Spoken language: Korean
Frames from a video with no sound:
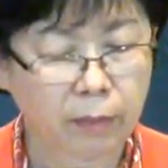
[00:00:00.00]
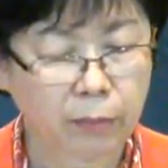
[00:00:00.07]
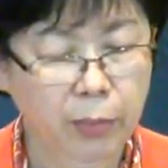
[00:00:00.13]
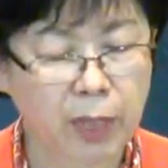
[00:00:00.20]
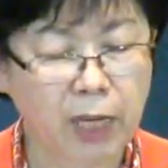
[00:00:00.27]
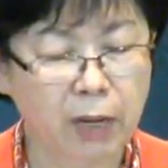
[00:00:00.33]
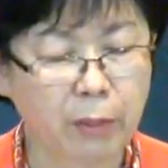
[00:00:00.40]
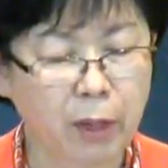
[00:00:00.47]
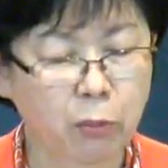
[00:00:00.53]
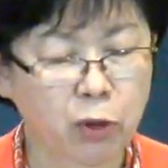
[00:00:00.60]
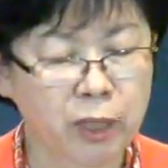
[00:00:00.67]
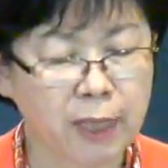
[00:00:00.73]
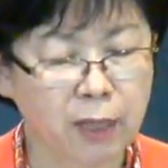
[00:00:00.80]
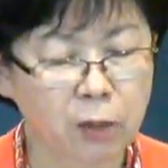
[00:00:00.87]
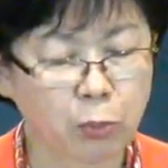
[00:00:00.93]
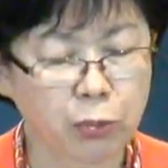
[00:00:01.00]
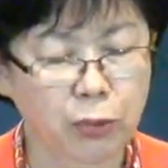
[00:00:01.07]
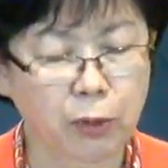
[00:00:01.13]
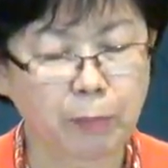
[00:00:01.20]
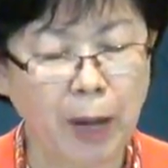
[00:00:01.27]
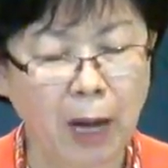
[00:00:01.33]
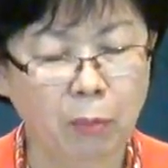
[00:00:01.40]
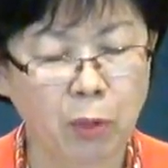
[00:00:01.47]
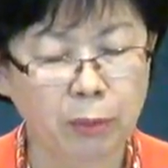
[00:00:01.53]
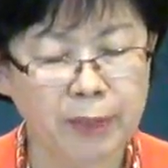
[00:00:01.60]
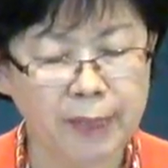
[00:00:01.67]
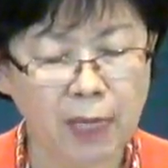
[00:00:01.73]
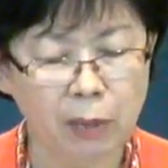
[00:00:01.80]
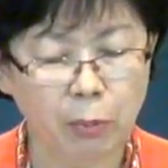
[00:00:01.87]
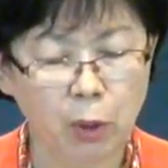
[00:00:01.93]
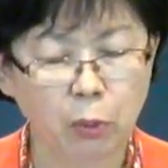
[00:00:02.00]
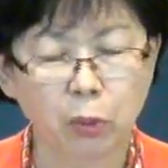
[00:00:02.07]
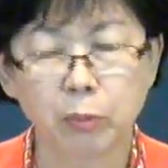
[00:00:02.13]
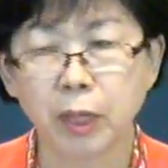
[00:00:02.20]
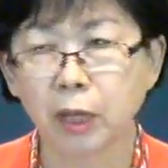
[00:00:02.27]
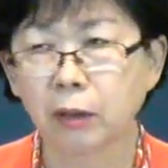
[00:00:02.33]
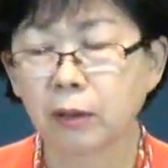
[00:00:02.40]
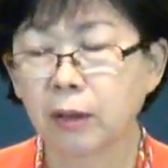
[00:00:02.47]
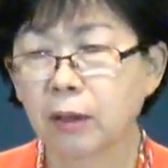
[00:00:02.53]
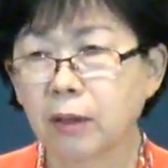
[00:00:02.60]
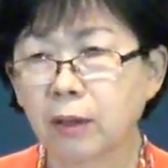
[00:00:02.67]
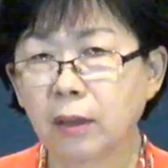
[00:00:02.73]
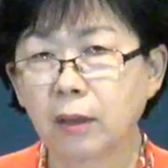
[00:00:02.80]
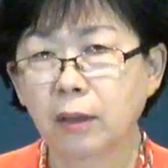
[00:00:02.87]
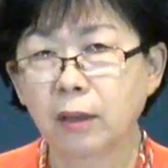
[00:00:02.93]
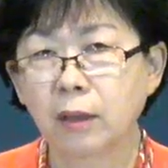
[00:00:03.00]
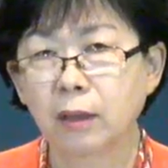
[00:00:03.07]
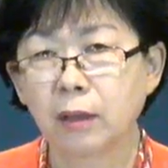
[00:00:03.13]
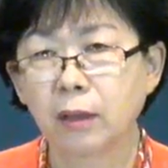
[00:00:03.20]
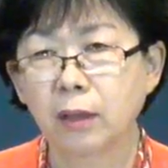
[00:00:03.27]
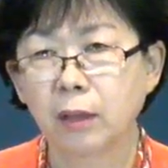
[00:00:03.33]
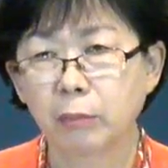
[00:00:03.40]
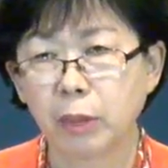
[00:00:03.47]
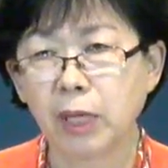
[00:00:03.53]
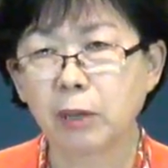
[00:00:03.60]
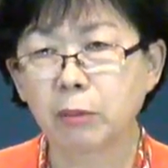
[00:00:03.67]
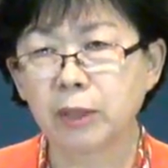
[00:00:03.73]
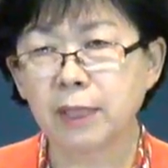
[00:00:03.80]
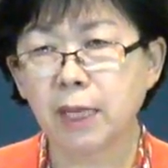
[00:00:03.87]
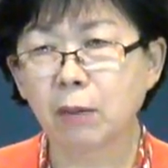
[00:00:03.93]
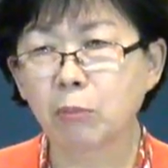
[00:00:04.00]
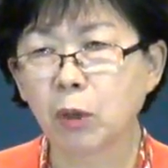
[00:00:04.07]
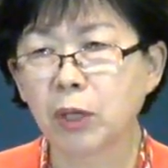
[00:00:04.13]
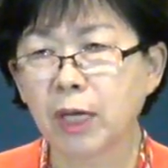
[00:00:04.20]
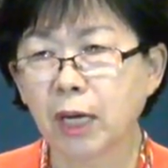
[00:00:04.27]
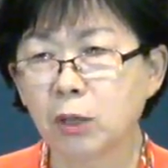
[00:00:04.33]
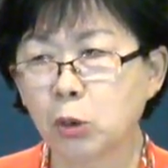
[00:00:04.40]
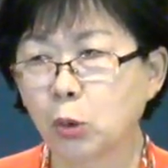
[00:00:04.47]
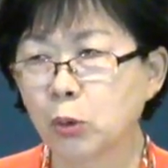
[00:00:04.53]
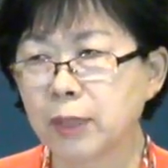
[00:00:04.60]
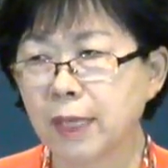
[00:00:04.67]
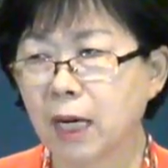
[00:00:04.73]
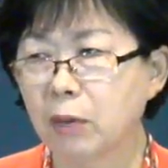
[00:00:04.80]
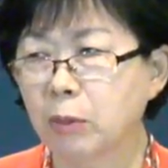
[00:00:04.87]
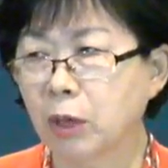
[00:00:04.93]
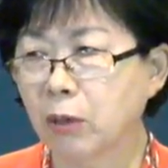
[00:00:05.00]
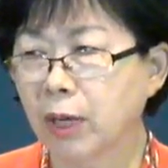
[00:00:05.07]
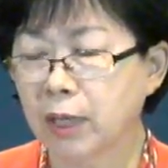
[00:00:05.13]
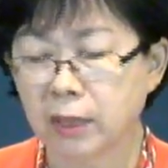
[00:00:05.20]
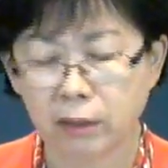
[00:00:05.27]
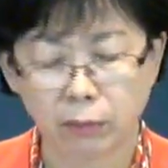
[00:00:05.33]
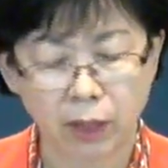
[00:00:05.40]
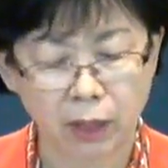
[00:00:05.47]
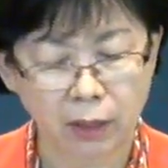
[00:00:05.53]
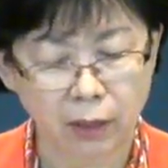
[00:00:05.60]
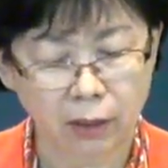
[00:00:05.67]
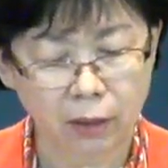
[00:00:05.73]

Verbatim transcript: 빌립이 문제를 푸는 방법을 살펴보면 빌립은 참 머리가 좋은 사람인 것 같습니다.